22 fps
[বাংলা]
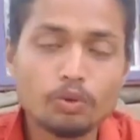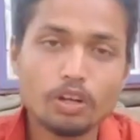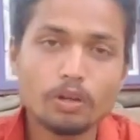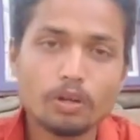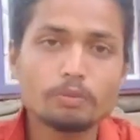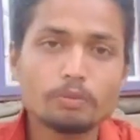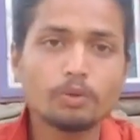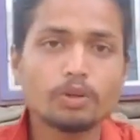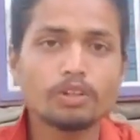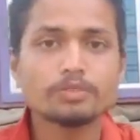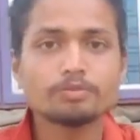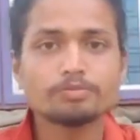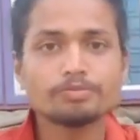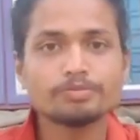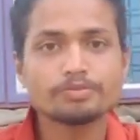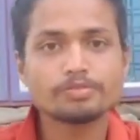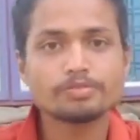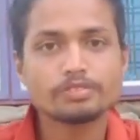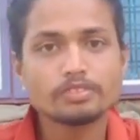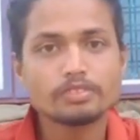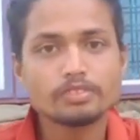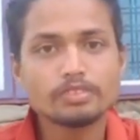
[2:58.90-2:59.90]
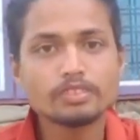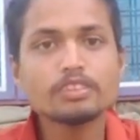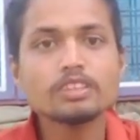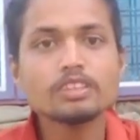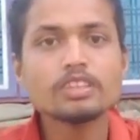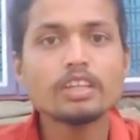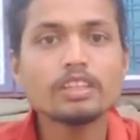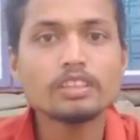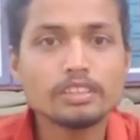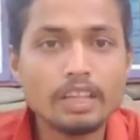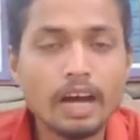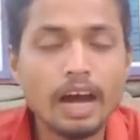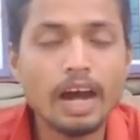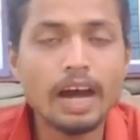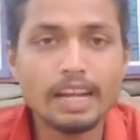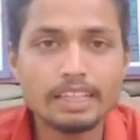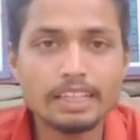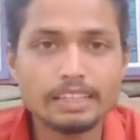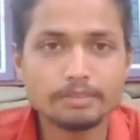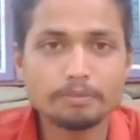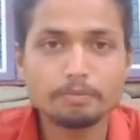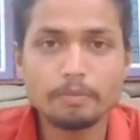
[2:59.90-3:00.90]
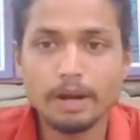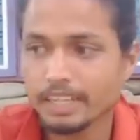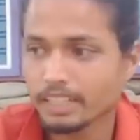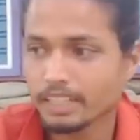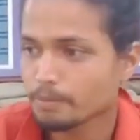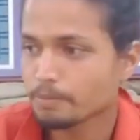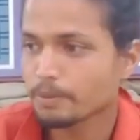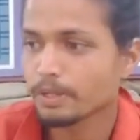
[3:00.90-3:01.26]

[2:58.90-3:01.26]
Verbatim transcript: করার পর ধারে বাইরে